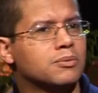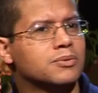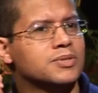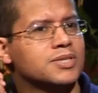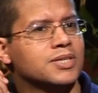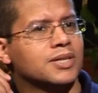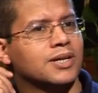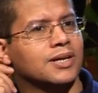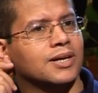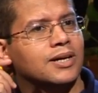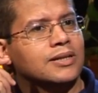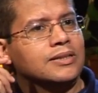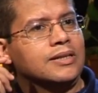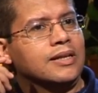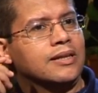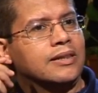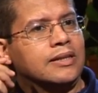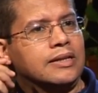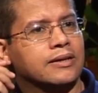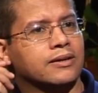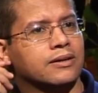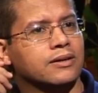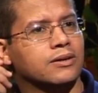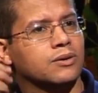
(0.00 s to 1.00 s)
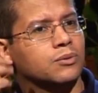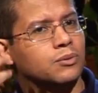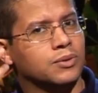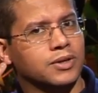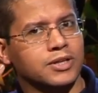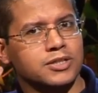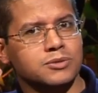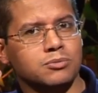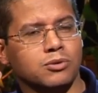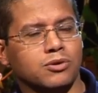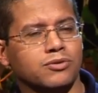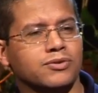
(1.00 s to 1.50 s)
سياق حديثنا واللي
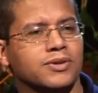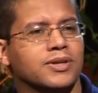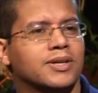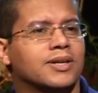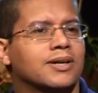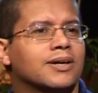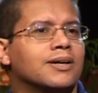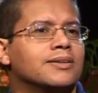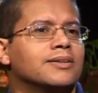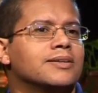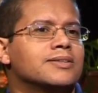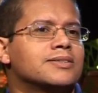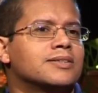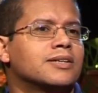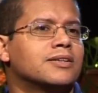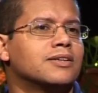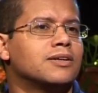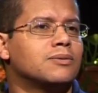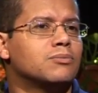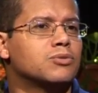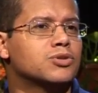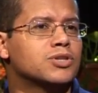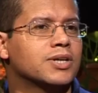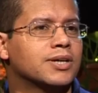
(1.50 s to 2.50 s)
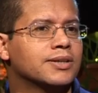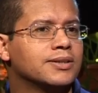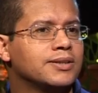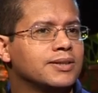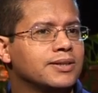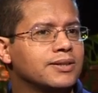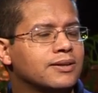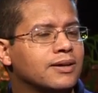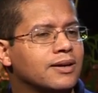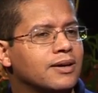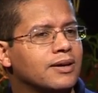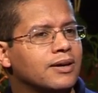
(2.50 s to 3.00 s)
يسمعوا فينا قاعدين سادة
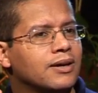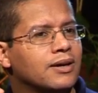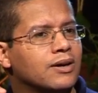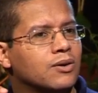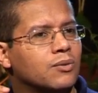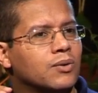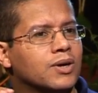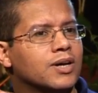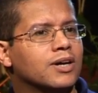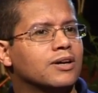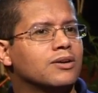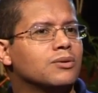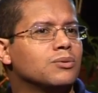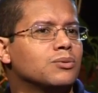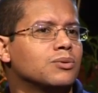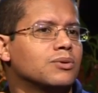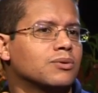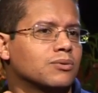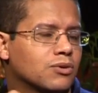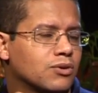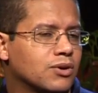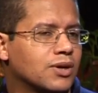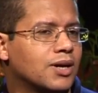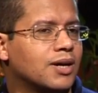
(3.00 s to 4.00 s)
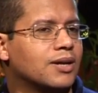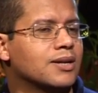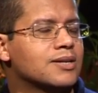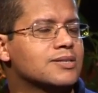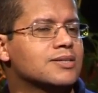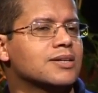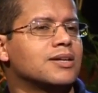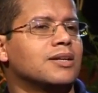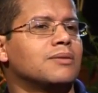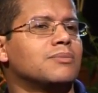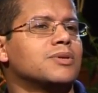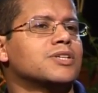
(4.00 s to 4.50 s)
المشاهدين وكأنه قلنا احنا
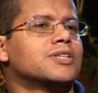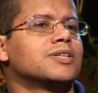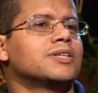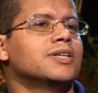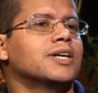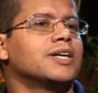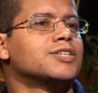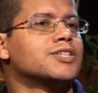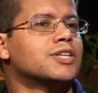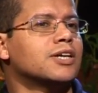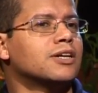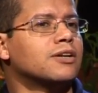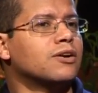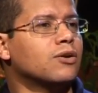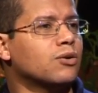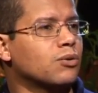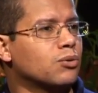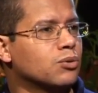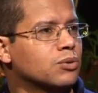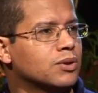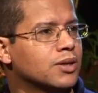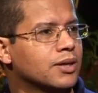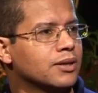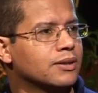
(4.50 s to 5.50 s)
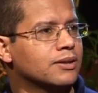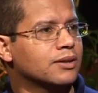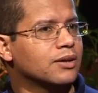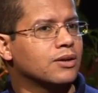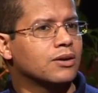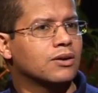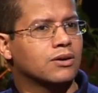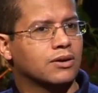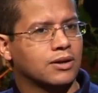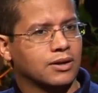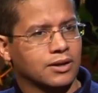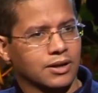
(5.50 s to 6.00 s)
سيد المسيح جاء للخطاة
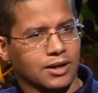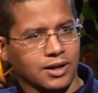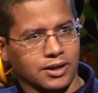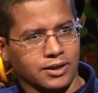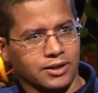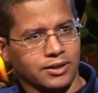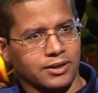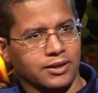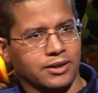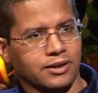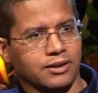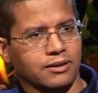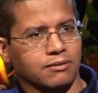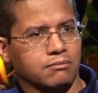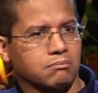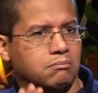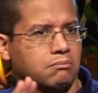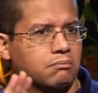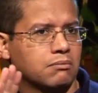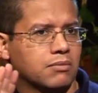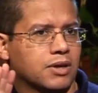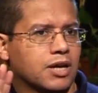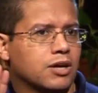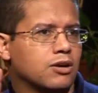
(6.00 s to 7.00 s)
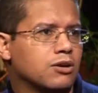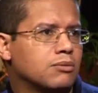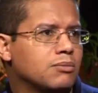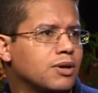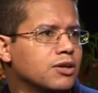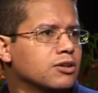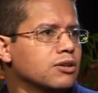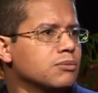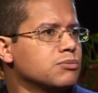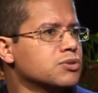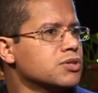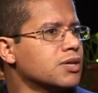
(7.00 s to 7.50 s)
الأغنياء كانوا ما
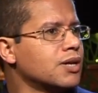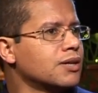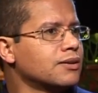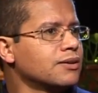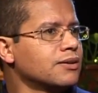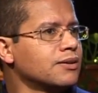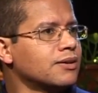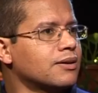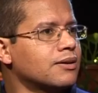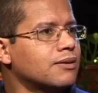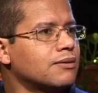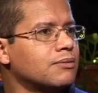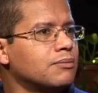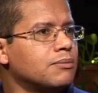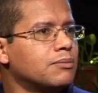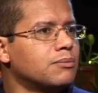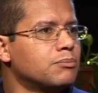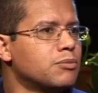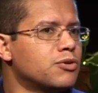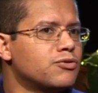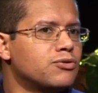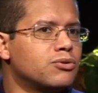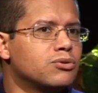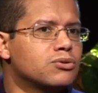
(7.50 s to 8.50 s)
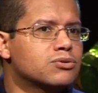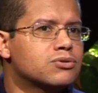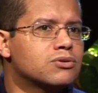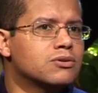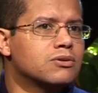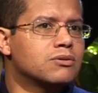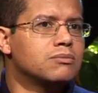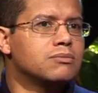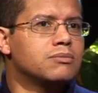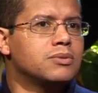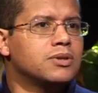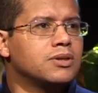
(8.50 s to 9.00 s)
عندهمش خطيه
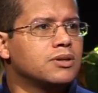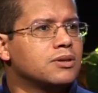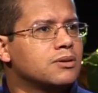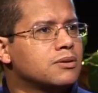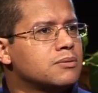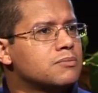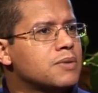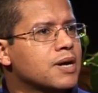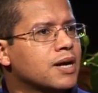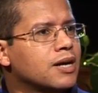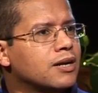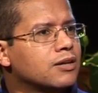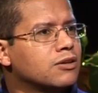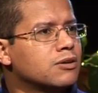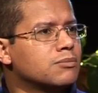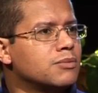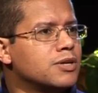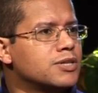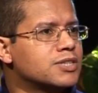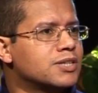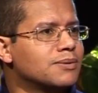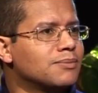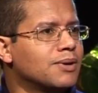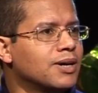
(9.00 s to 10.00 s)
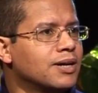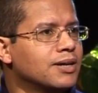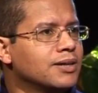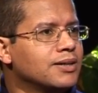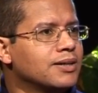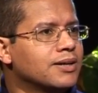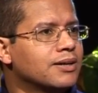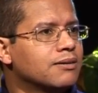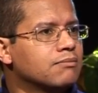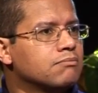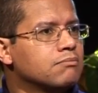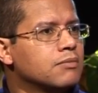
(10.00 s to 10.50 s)
بفلوسهم بمكانتهم
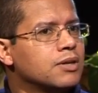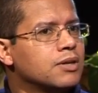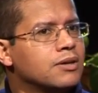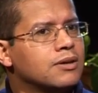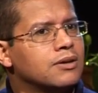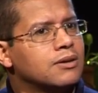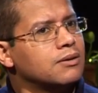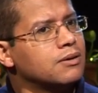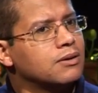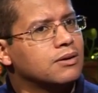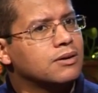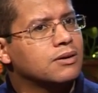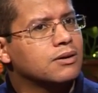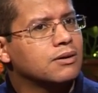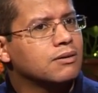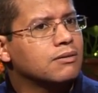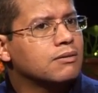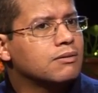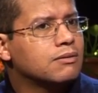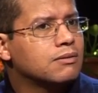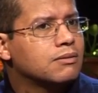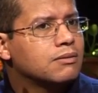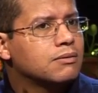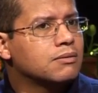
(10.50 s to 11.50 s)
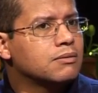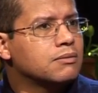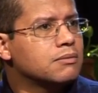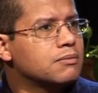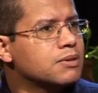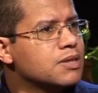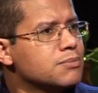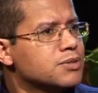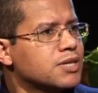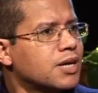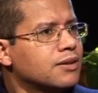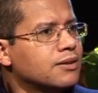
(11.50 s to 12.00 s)
الاجتماعيه آه،
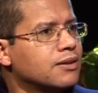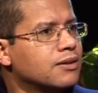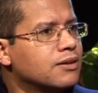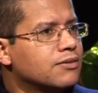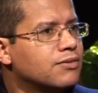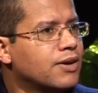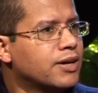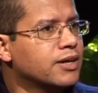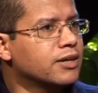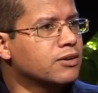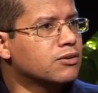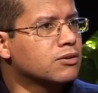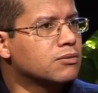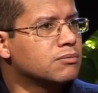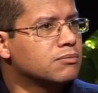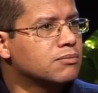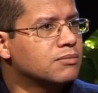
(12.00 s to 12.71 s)
فمش خطيه في حياتهم